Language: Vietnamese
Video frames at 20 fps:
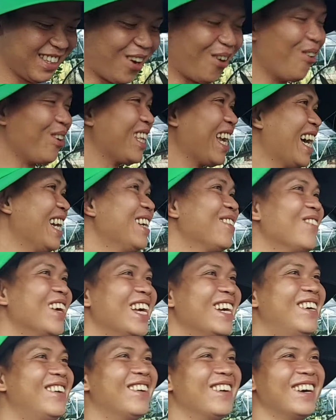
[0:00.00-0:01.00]
Ừ, chảy nước
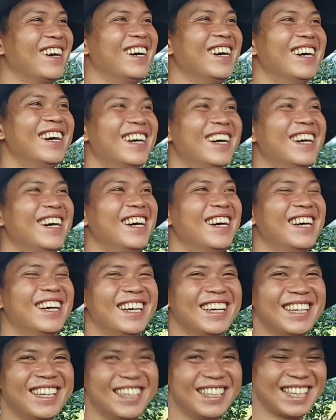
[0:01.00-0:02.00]
miếng.
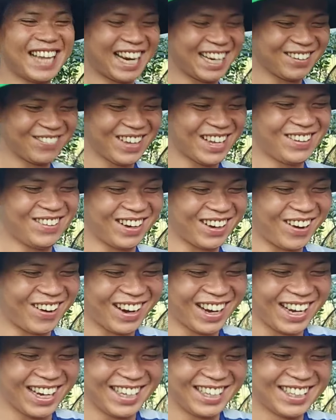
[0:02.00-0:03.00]
Chảy nước miếng rồi
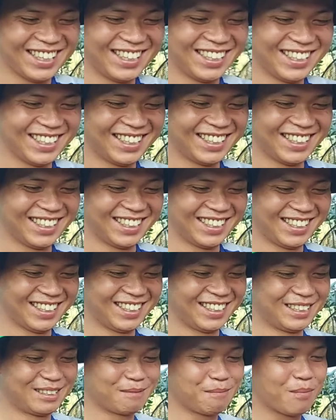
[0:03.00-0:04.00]
con ơi.
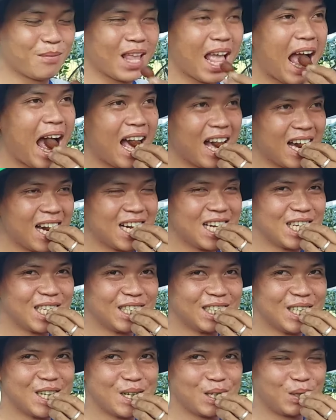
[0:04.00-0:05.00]
Dừng lại hai
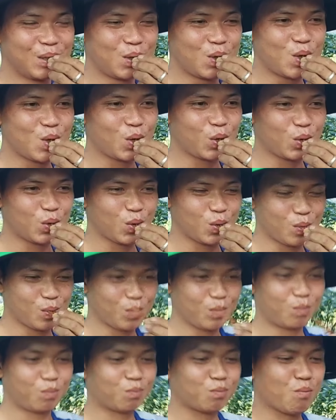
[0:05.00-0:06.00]
giây
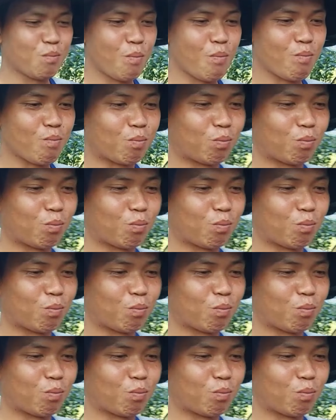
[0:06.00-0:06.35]
nghe Nam chia